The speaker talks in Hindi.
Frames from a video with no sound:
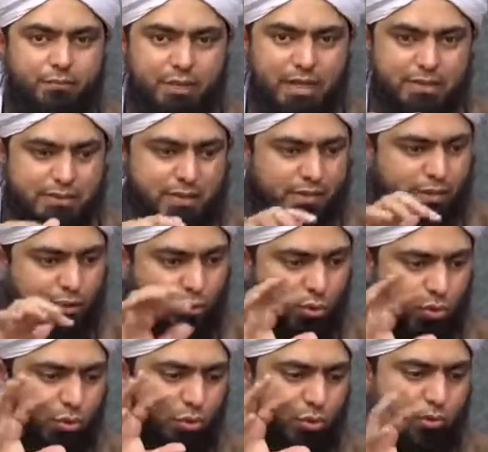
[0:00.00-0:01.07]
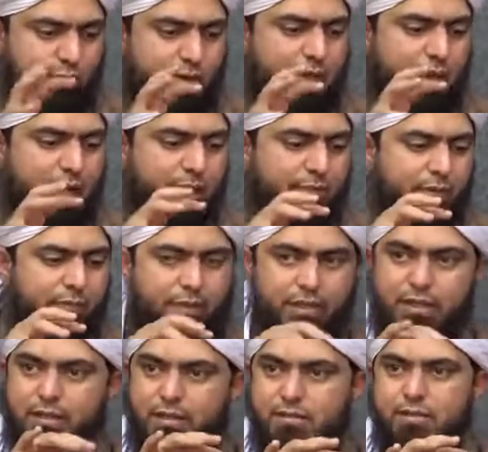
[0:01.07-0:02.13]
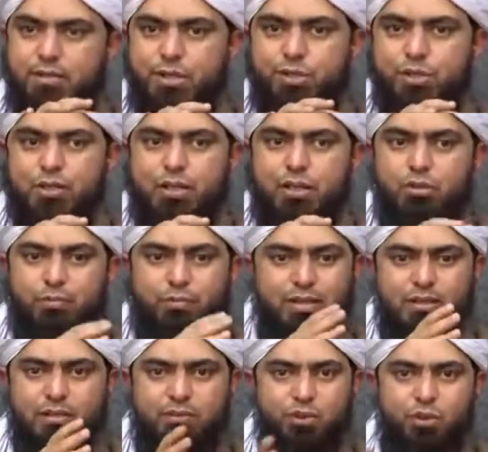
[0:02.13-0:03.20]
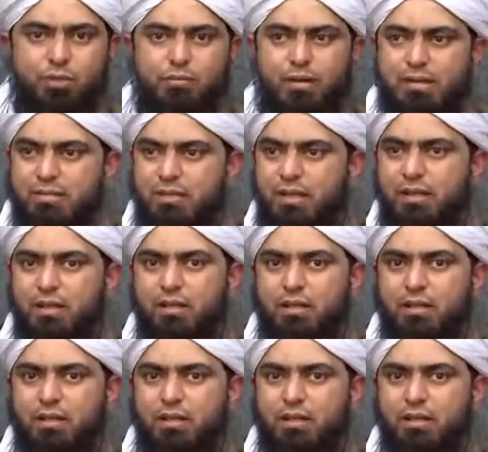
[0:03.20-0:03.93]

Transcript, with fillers: मैं इसके नक्शो नगार में मेरी कंसंट्रेशन की तो मेरी तवज्जो नमाज से